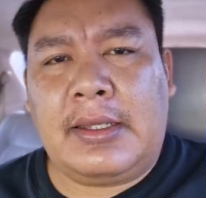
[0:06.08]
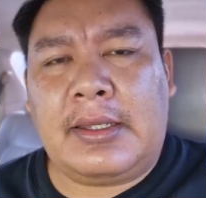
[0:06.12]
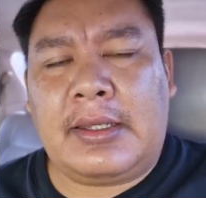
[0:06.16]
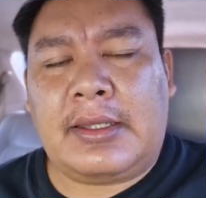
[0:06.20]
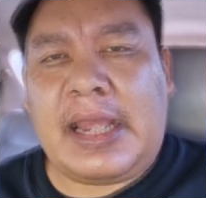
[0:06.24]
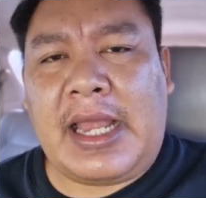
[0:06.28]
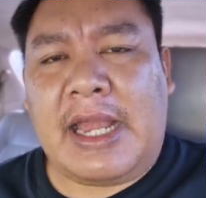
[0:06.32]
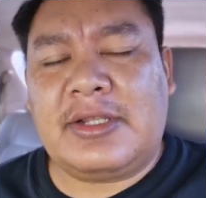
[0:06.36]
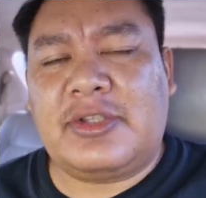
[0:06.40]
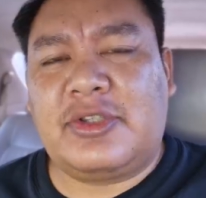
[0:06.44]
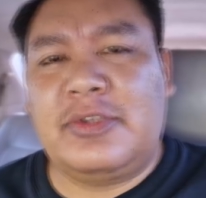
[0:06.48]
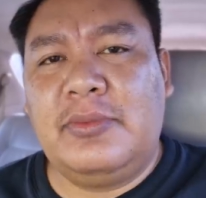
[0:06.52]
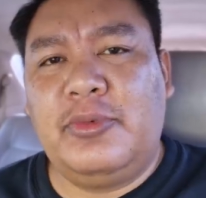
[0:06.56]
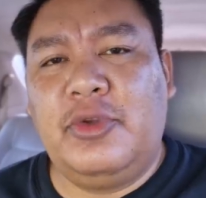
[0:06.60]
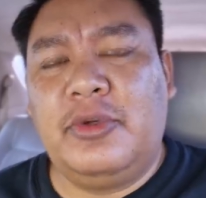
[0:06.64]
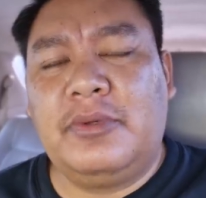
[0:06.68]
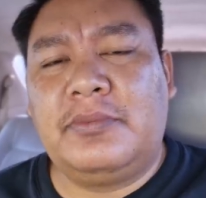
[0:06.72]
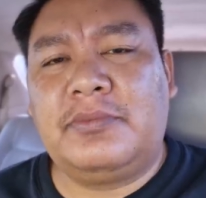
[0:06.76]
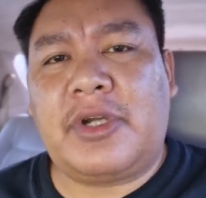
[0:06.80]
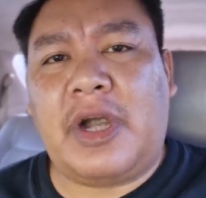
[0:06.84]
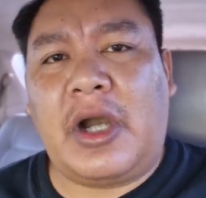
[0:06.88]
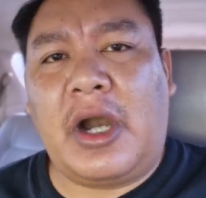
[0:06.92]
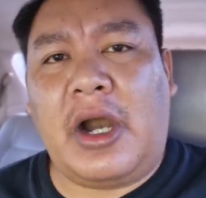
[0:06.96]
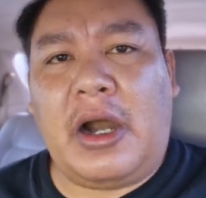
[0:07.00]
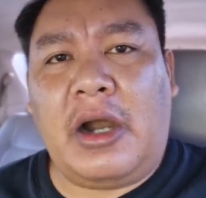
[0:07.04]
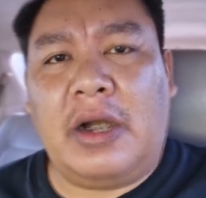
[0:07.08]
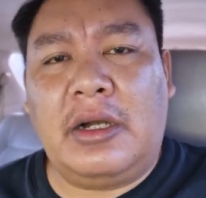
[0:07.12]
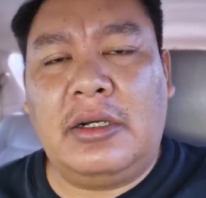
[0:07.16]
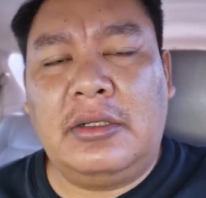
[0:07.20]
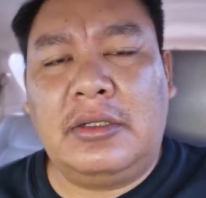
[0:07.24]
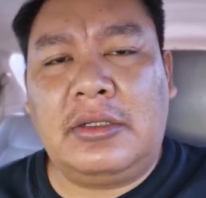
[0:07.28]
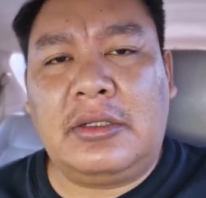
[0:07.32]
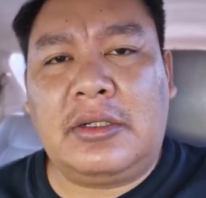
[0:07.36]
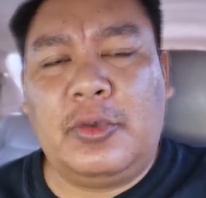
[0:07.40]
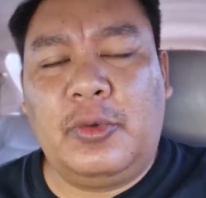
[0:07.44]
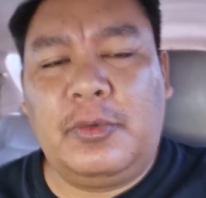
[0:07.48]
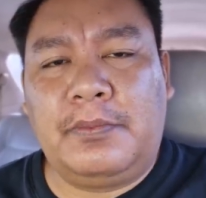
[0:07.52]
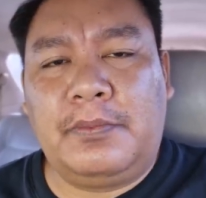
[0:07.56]
การชุมนุมของ
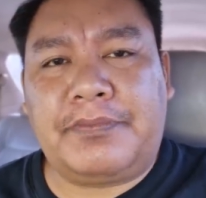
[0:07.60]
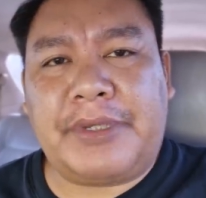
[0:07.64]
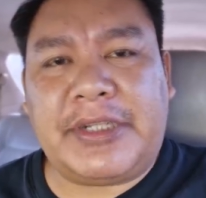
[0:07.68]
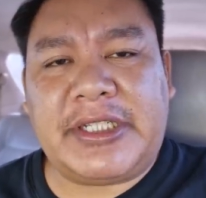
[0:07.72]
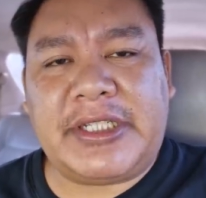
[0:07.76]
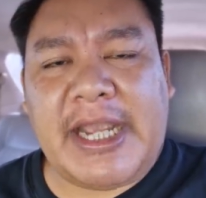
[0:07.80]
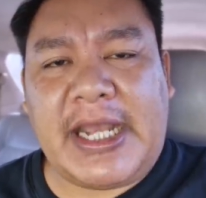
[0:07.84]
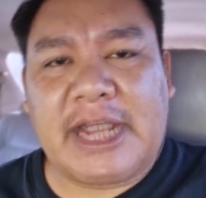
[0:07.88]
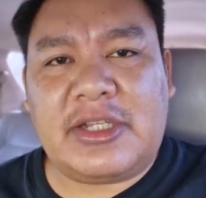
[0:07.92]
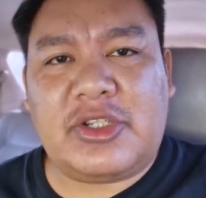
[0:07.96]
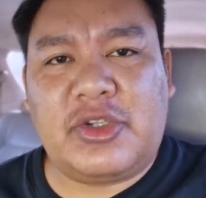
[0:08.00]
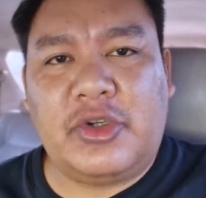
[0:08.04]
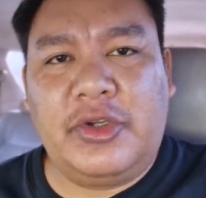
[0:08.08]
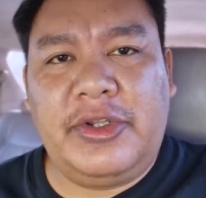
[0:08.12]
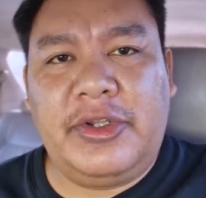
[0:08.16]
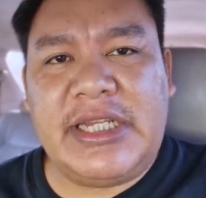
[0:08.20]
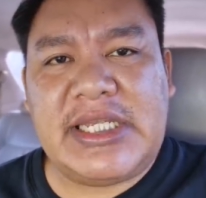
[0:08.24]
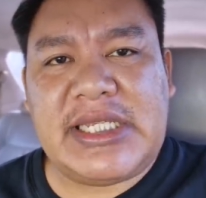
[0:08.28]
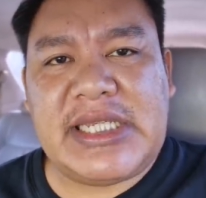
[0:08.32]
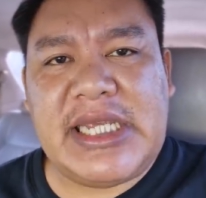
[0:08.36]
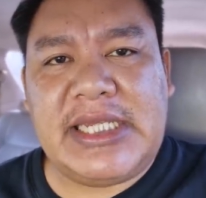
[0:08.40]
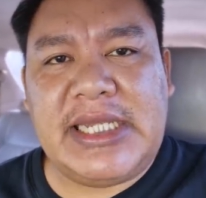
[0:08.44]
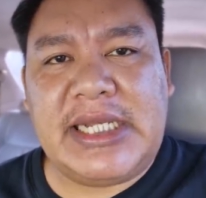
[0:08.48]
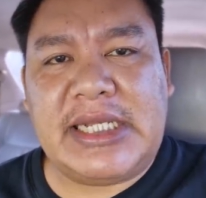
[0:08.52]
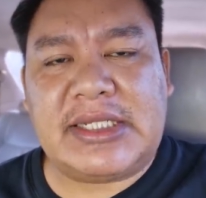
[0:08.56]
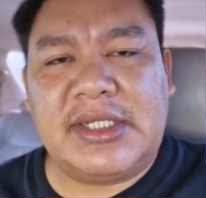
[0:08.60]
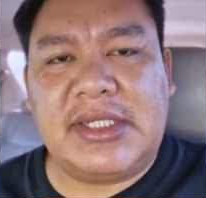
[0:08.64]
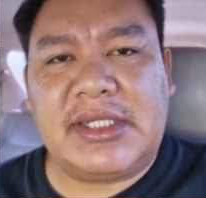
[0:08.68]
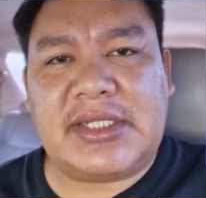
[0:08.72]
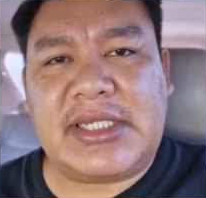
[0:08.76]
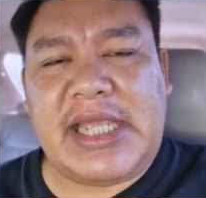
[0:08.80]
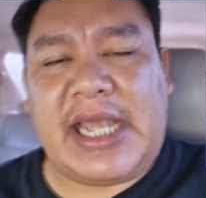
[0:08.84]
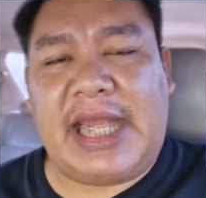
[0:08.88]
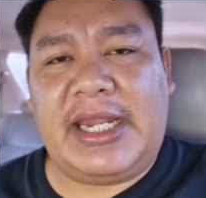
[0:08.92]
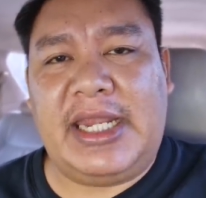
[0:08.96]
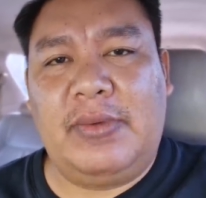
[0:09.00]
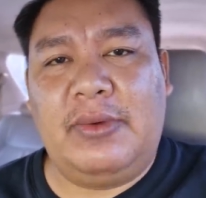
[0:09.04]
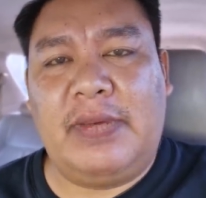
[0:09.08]
กลุ่มประชาชนนิสิตนักศึก
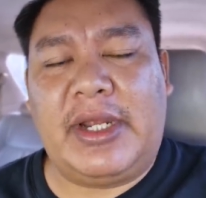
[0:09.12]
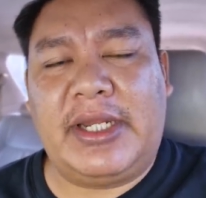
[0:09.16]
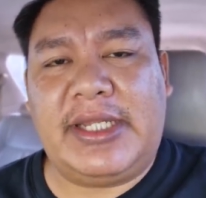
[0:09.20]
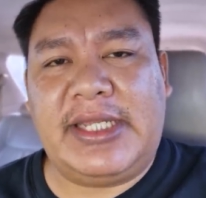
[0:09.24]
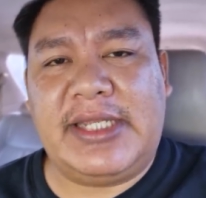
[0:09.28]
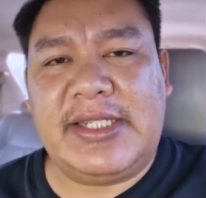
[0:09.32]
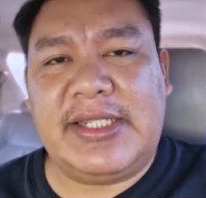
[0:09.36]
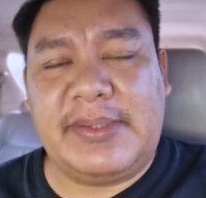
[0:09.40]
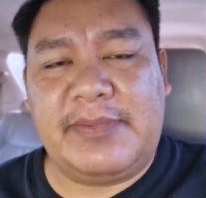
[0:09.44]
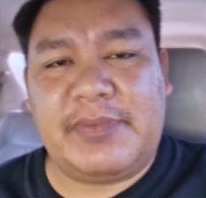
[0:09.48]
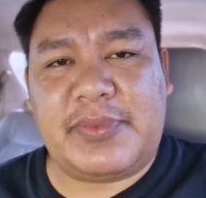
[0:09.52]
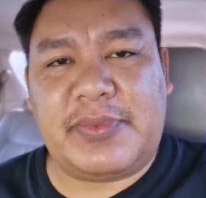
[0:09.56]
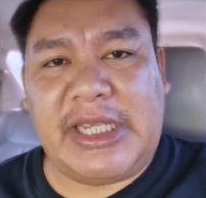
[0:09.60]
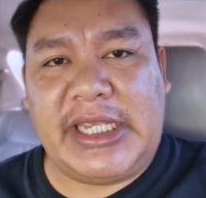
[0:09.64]
ษาในวันที่